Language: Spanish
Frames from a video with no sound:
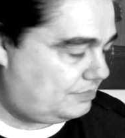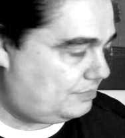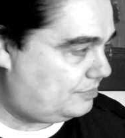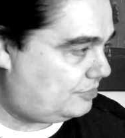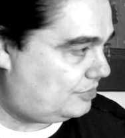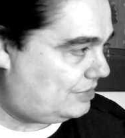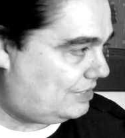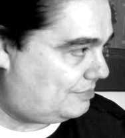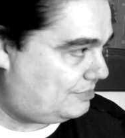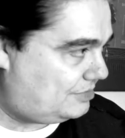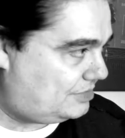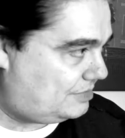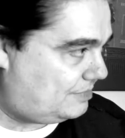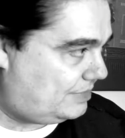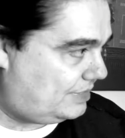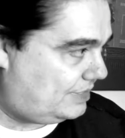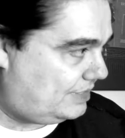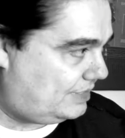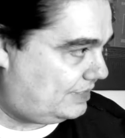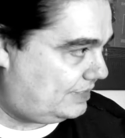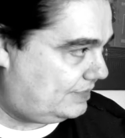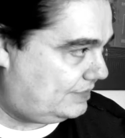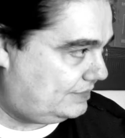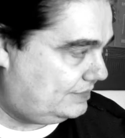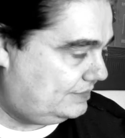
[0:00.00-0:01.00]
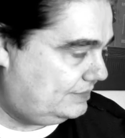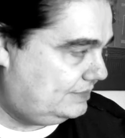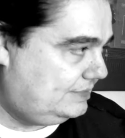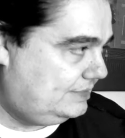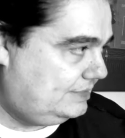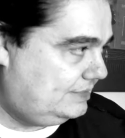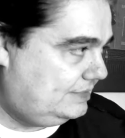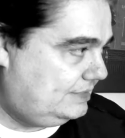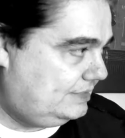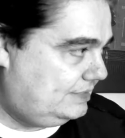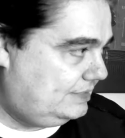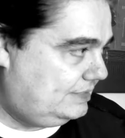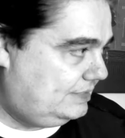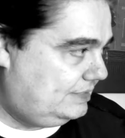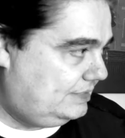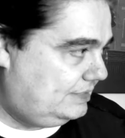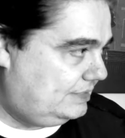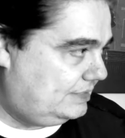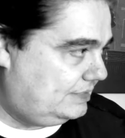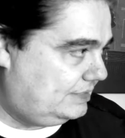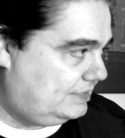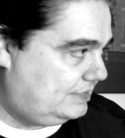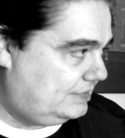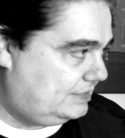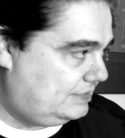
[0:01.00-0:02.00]
por la misma
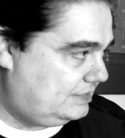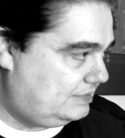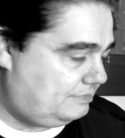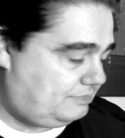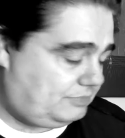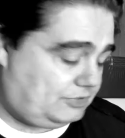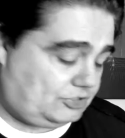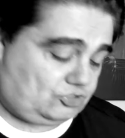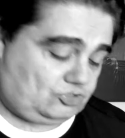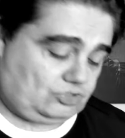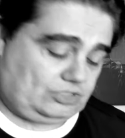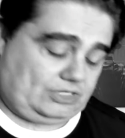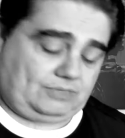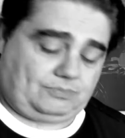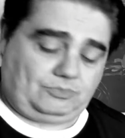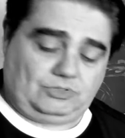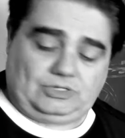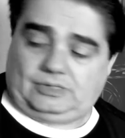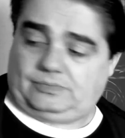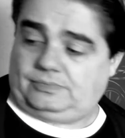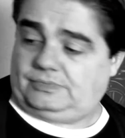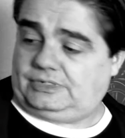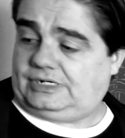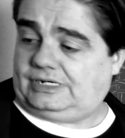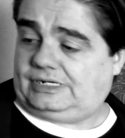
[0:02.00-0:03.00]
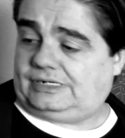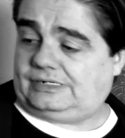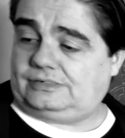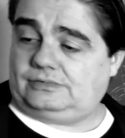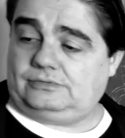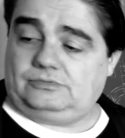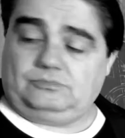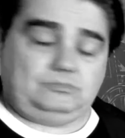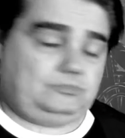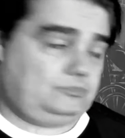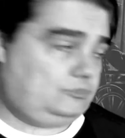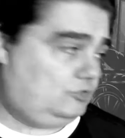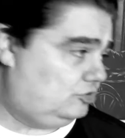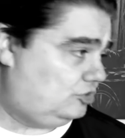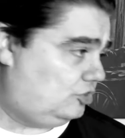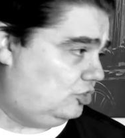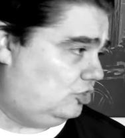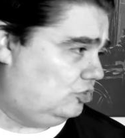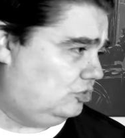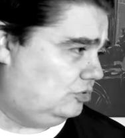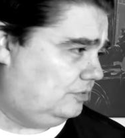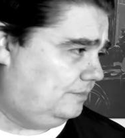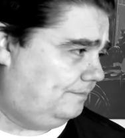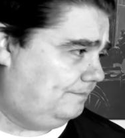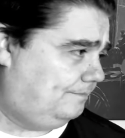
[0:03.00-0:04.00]
eh, persona. Voy a mirar.
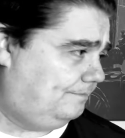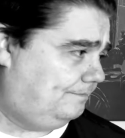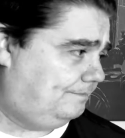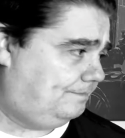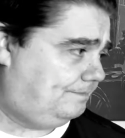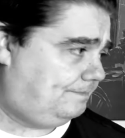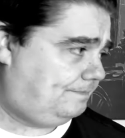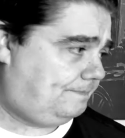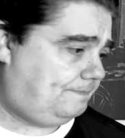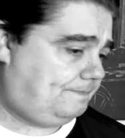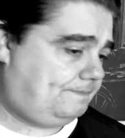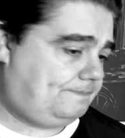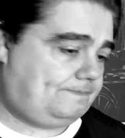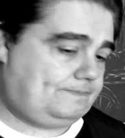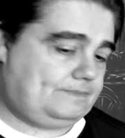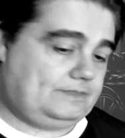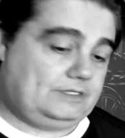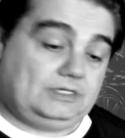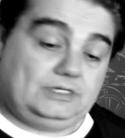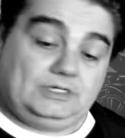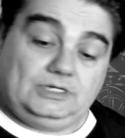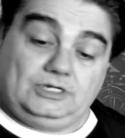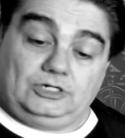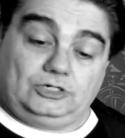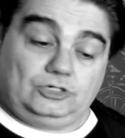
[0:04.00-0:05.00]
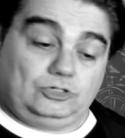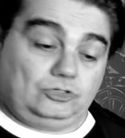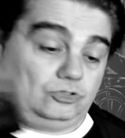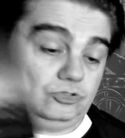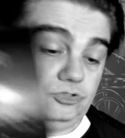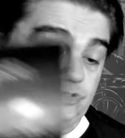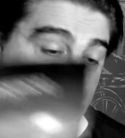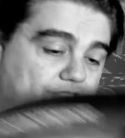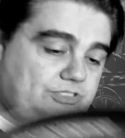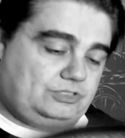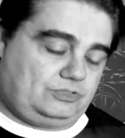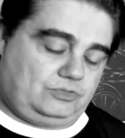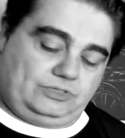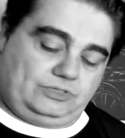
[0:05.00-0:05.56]
¿Incongruencias a qué se refiere? No lo sé, no he